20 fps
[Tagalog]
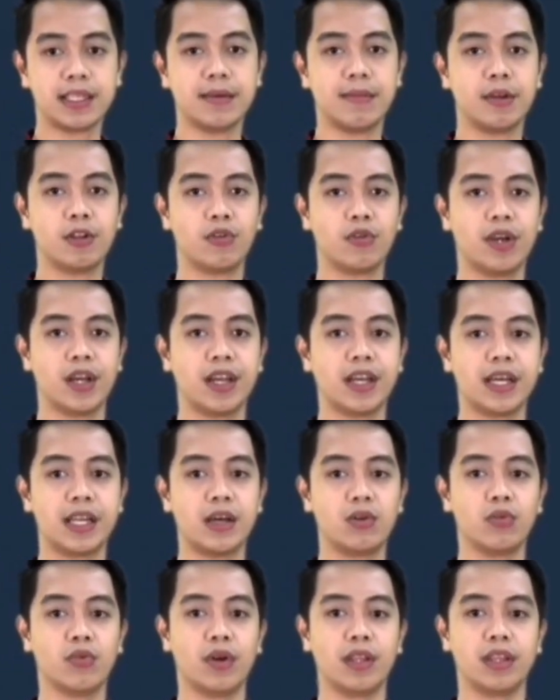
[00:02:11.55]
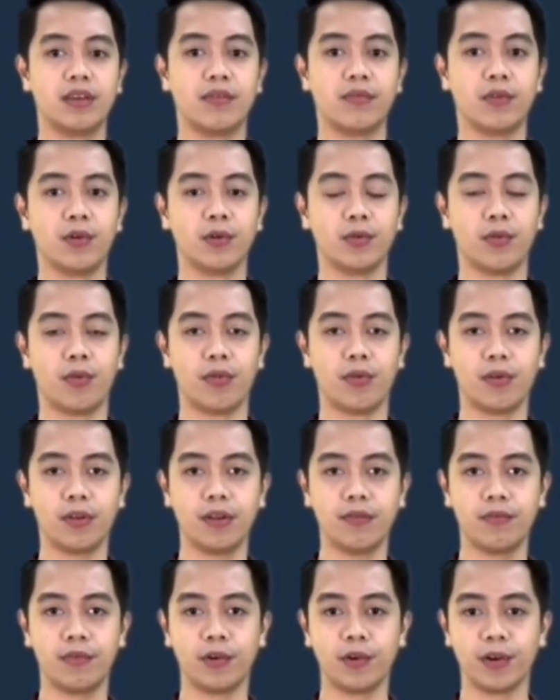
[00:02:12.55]
sa may Tugaygaraw 24 to
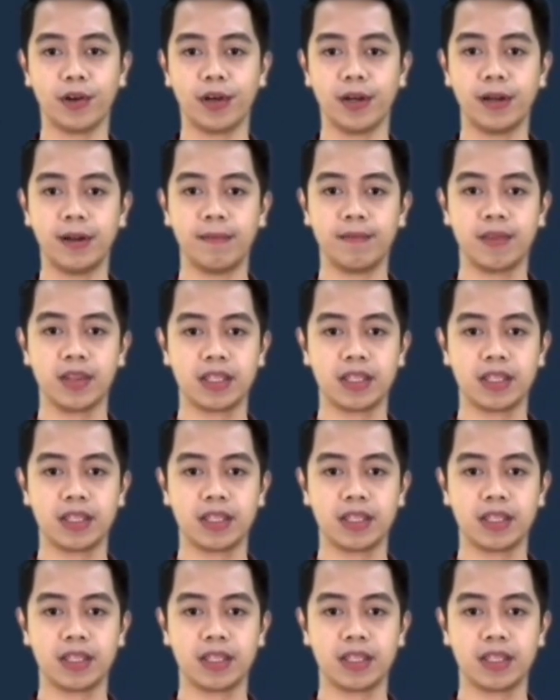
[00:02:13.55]
34,